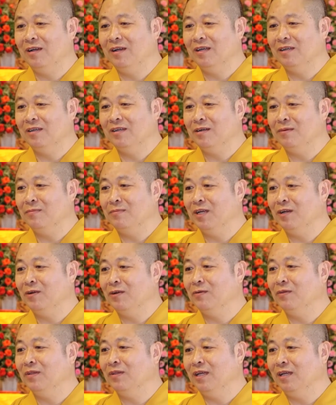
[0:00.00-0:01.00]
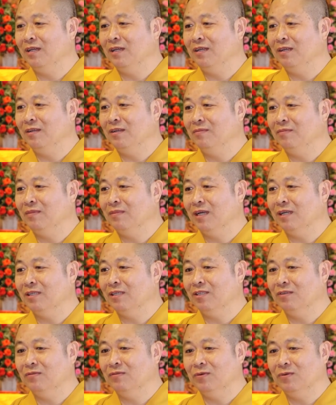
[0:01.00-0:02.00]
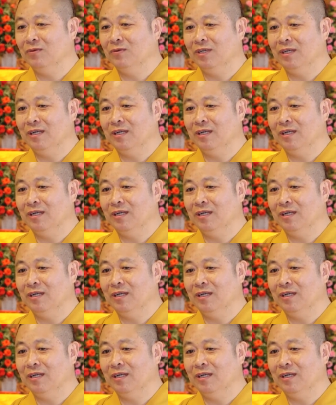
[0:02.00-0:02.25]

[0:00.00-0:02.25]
cửa miệng đầu tiên mà sư phụ thường